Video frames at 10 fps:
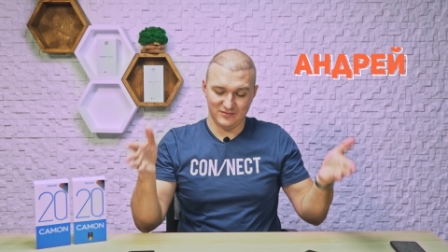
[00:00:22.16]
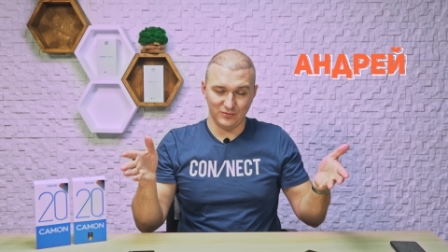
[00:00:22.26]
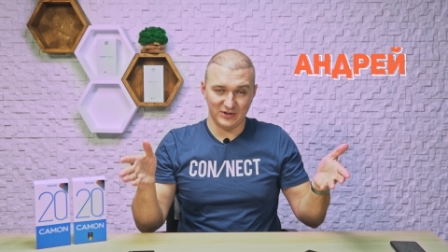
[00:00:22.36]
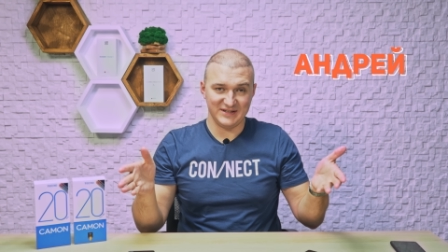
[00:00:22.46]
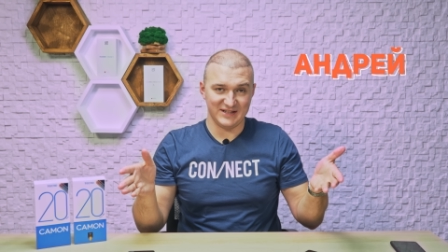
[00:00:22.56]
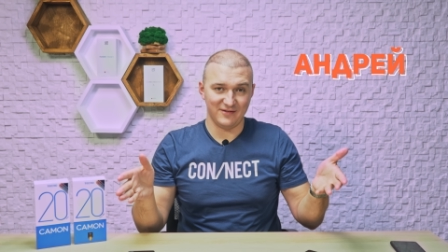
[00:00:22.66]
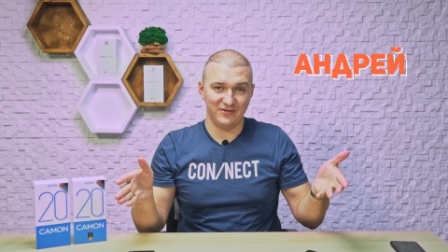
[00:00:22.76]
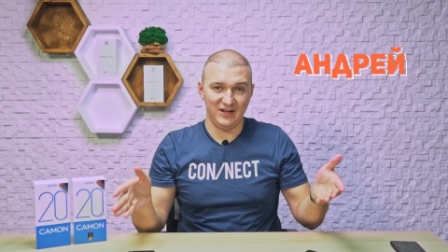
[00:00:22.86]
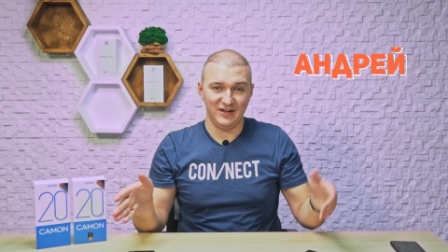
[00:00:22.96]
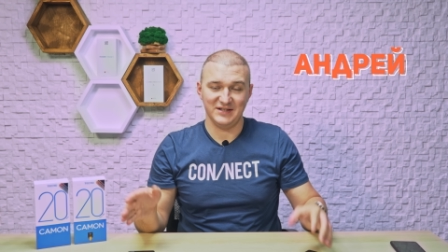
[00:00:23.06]
у нас
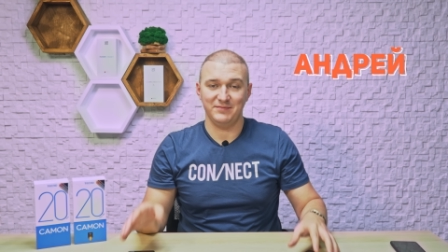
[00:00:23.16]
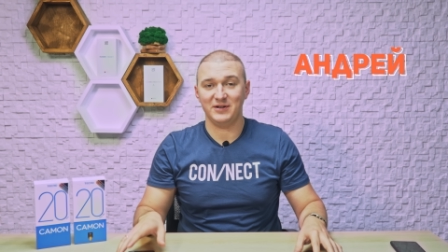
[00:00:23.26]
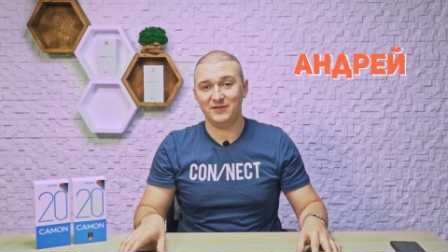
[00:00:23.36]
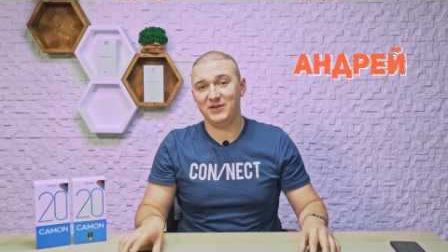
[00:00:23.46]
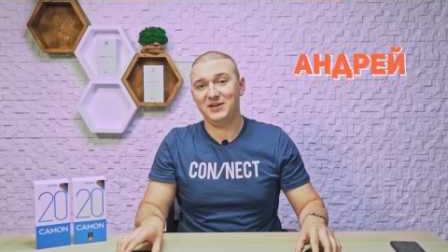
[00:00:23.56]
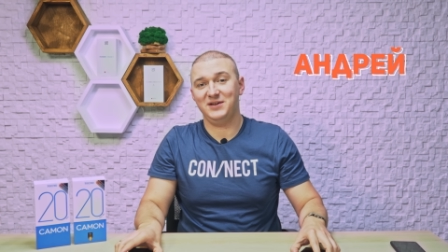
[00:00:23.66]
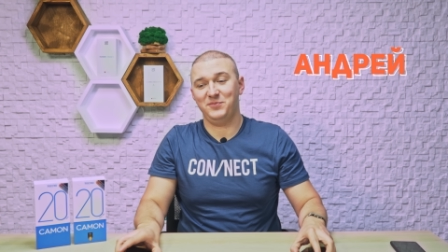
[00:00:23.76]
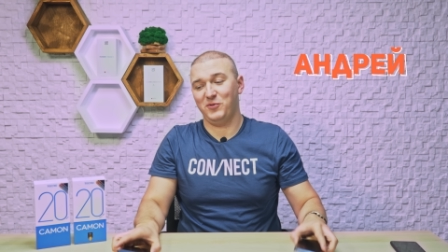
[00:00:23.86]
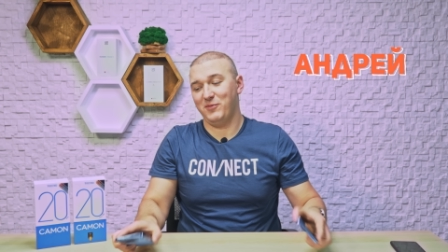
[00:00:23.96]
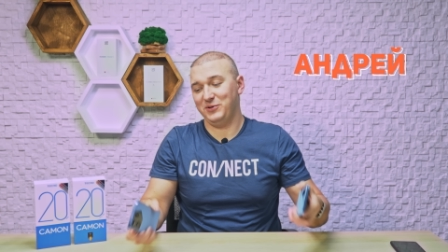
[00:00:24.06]
сравнение. Сравнение,
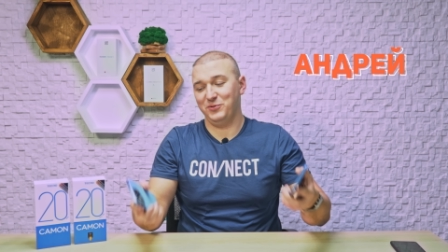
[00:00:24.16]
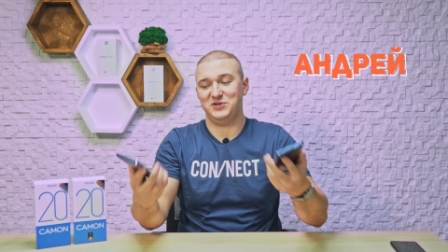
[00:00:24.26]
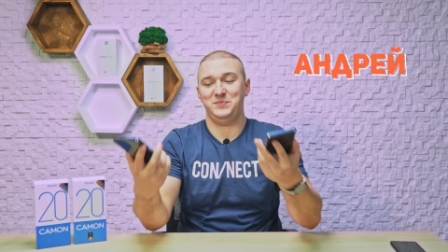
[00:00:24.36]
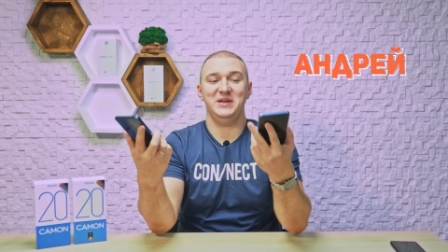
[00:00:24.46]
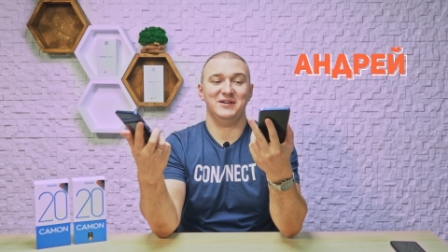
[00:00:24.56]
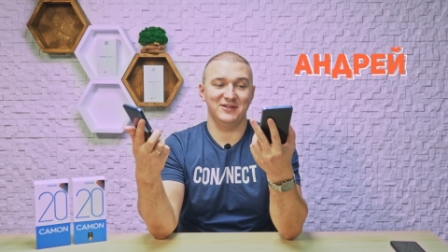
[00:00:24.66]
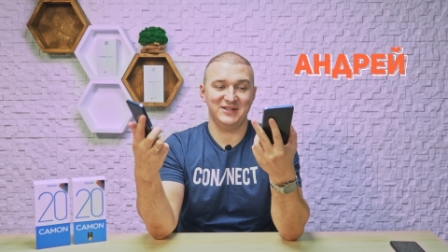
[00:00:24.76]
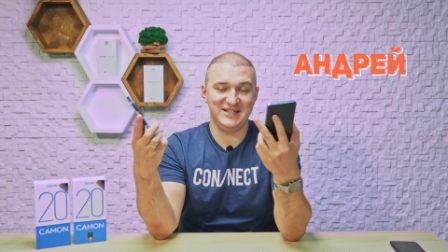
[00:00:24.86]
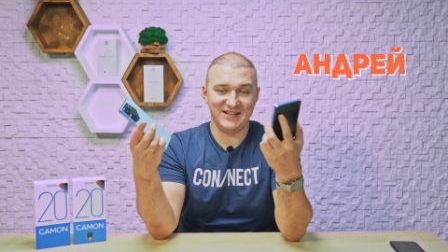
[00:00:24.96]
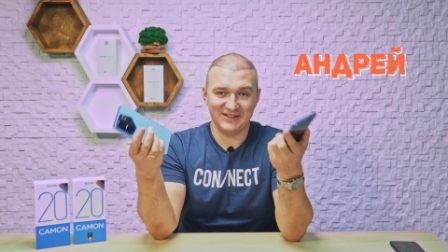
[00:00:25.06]
по-моему, одно из первых
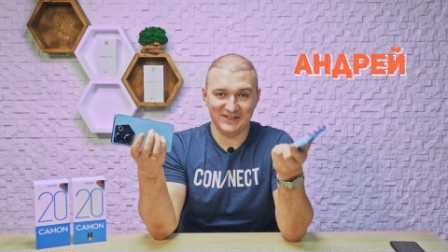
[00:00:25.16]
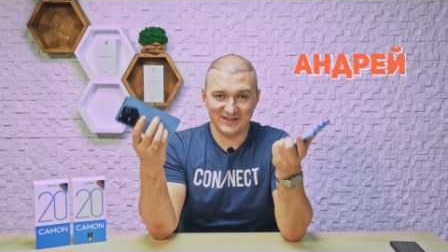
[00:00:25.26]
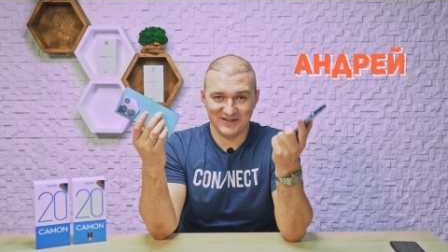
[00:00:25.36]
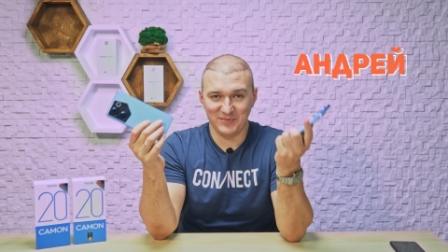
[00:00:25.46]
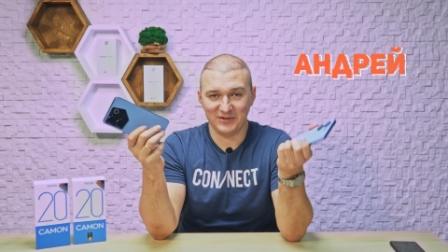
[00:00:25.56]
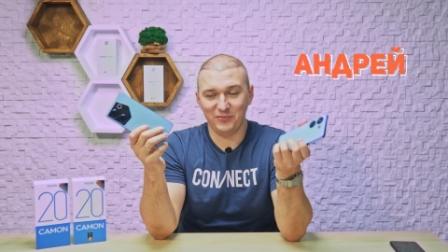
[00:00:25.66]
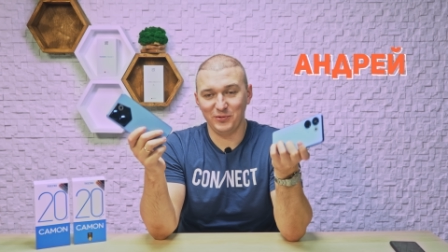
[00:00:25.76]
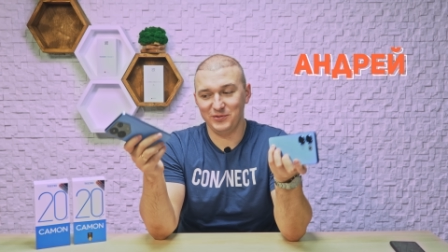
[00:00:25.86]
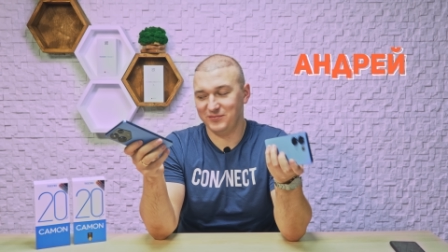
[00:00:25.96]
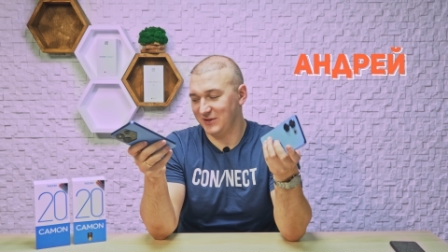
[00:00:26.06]

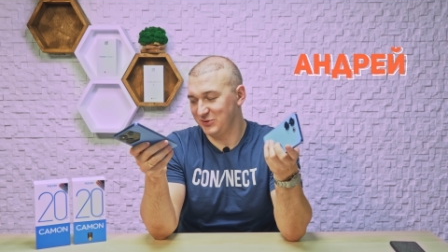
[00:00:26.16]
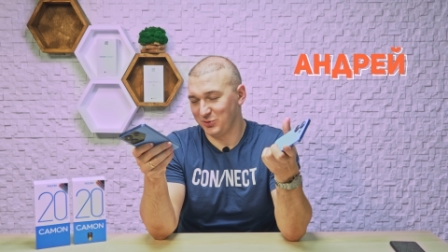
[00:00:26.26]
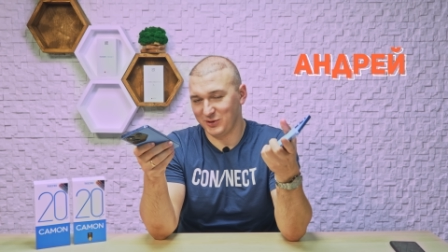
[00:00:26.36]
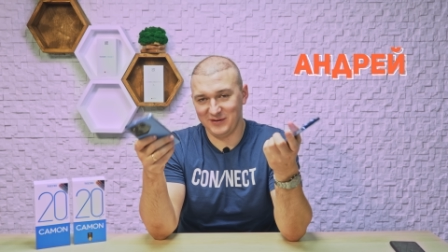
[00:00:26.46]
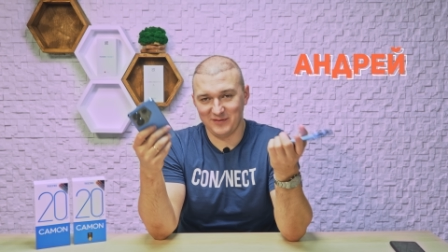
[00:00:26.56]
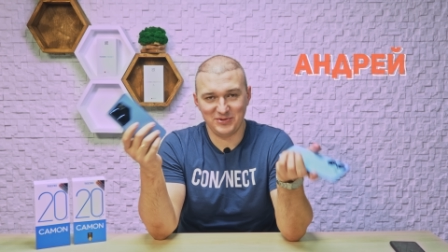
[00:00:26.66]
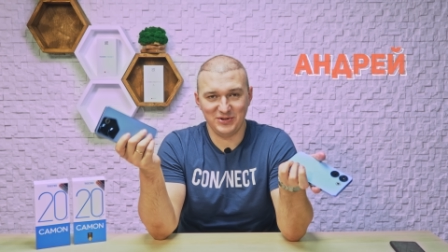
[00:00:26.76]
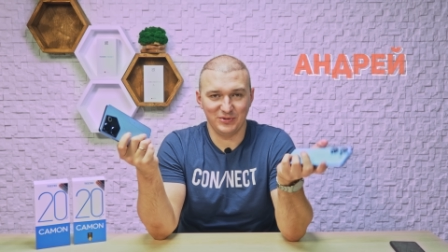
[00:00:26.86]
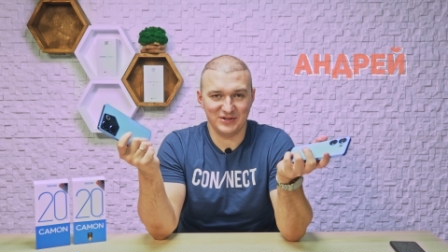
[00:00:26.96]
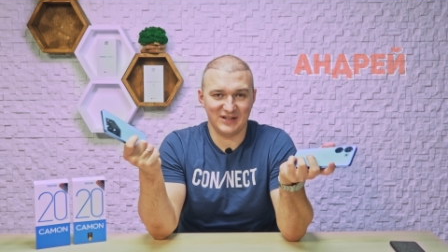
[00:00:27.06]
техно-смартфонов, которые
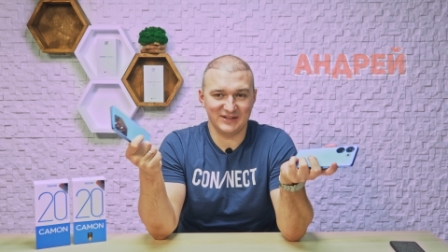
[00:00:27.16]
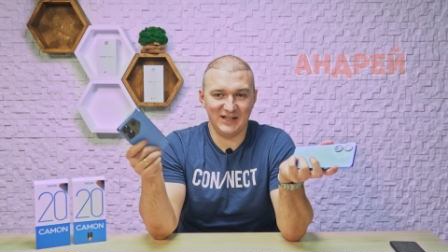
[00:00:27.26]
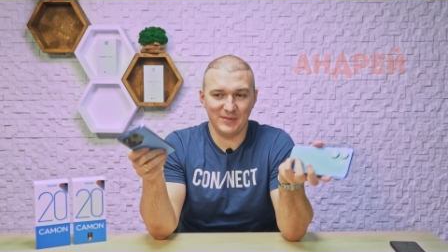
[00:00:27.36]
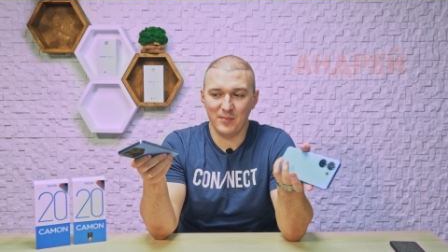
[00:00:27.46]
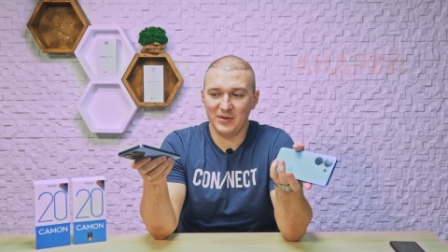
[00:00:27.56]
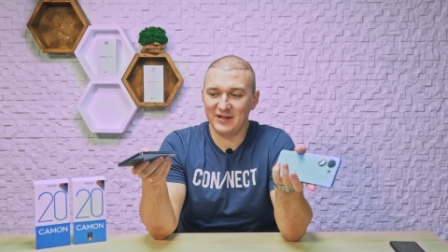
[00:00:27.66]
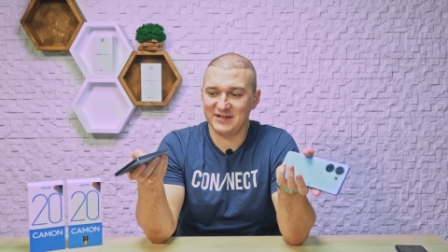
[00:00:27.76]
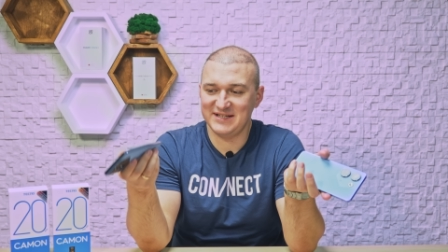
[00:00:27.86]
вообще у нас когда-либо были.